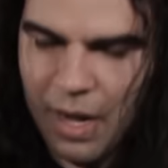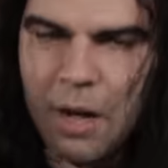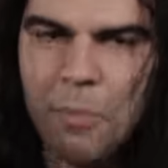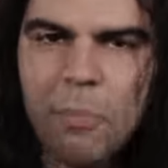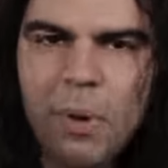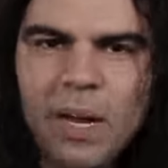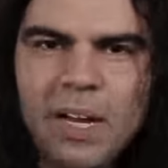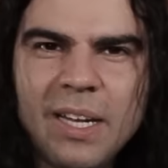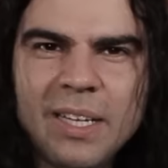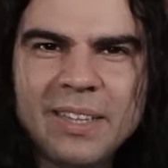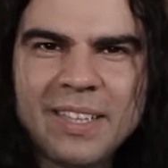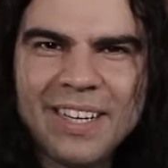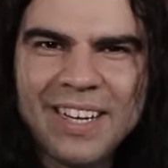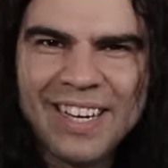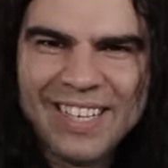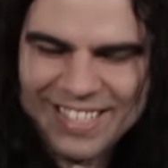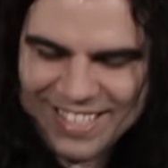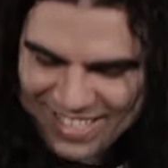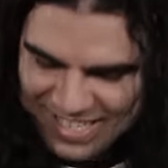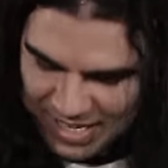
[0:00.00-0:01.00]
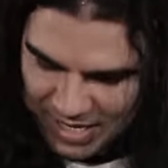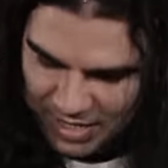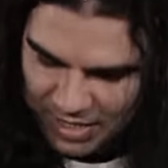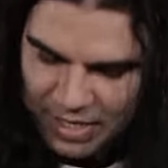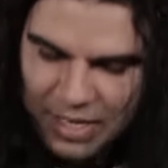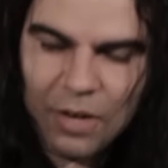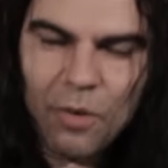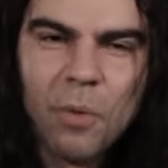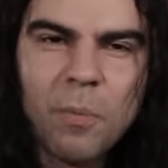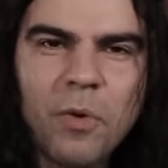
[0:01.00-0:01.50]
a paleta assim,
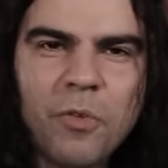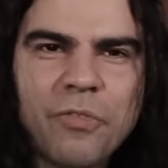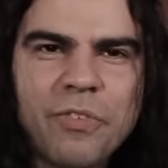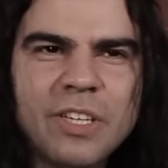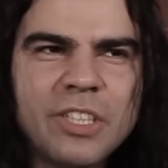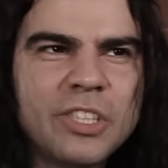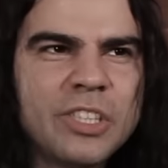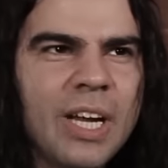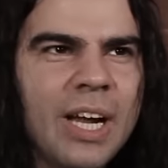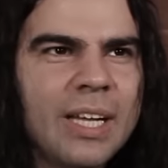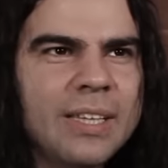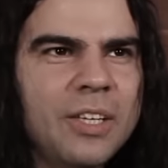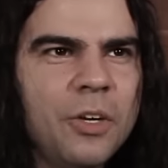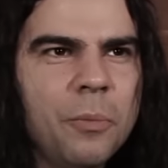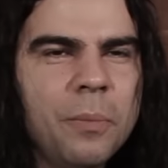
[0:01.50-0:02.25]
né, com a mão fechada.